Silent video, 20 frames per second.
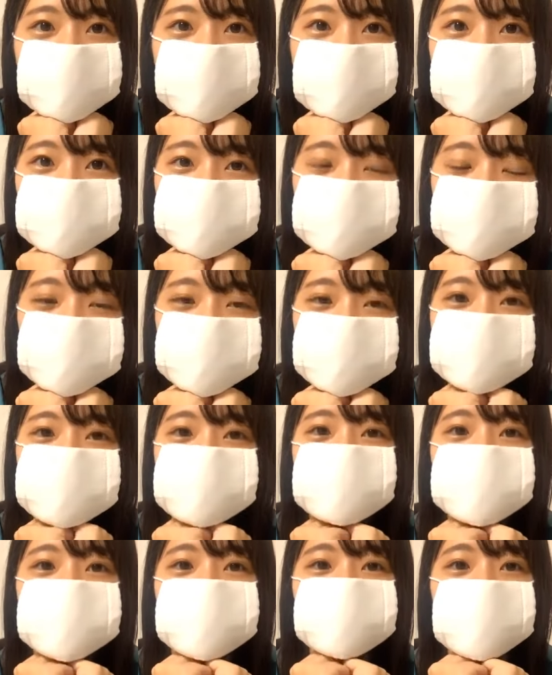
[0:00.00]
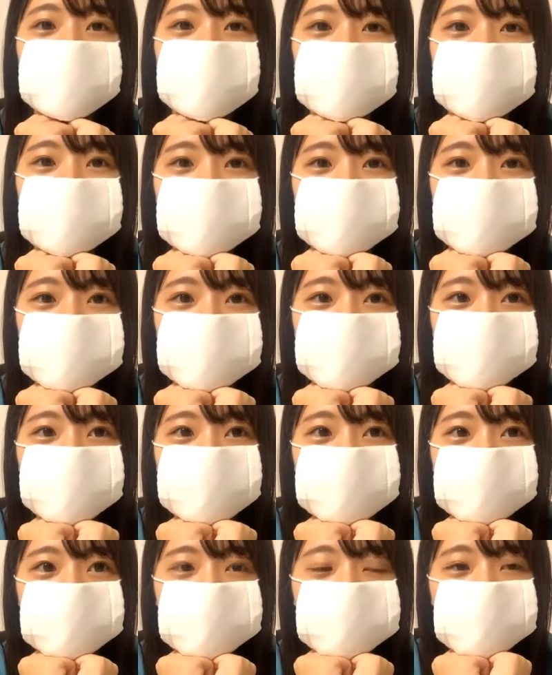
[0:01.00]
あゆみりんの娘が入ってる
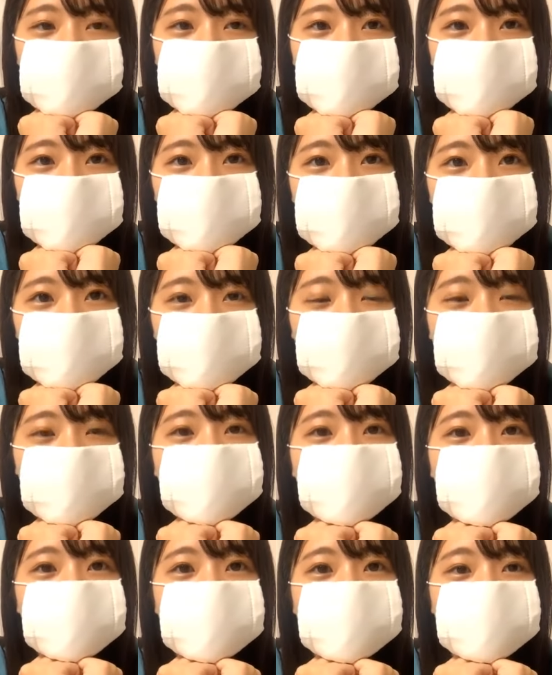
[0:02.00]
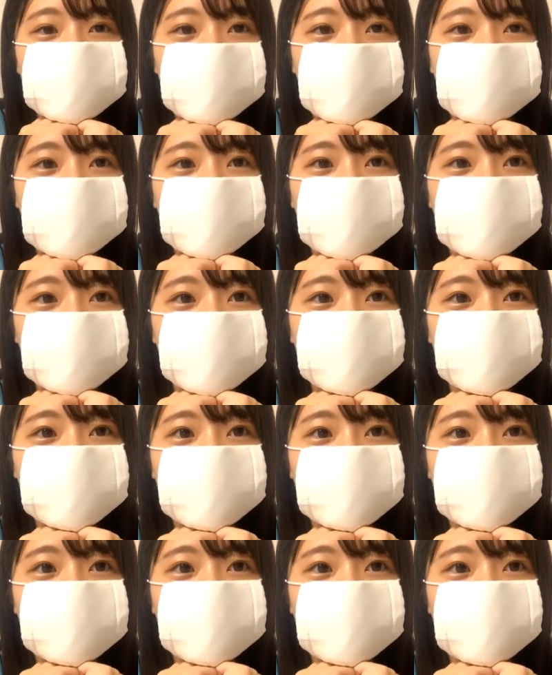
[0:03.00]
かもいいですね